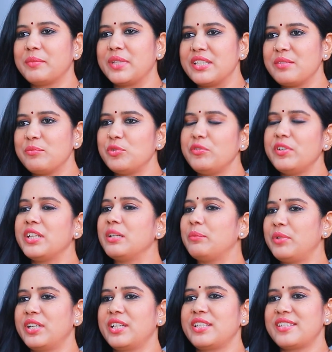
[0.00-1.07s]
మంచి మూవీ
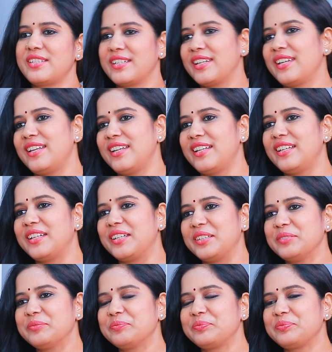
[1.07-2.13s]
అన్నప్పుడు ఖచ్చితంగా వెళ్ళాలి
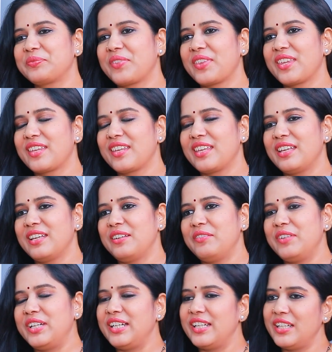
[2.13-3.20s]
అని
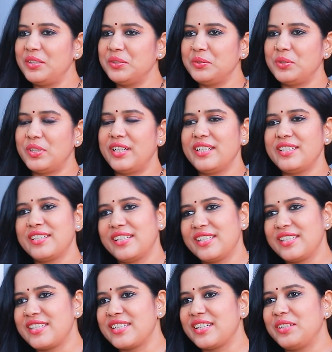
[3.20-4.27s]
వెళ్ళాను ఆడిషన్
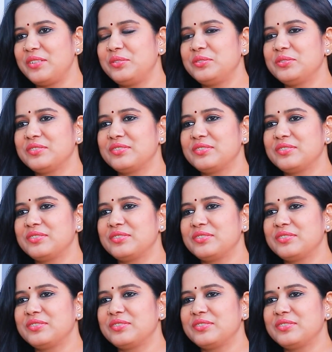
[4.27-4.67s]
ఇచ్చాను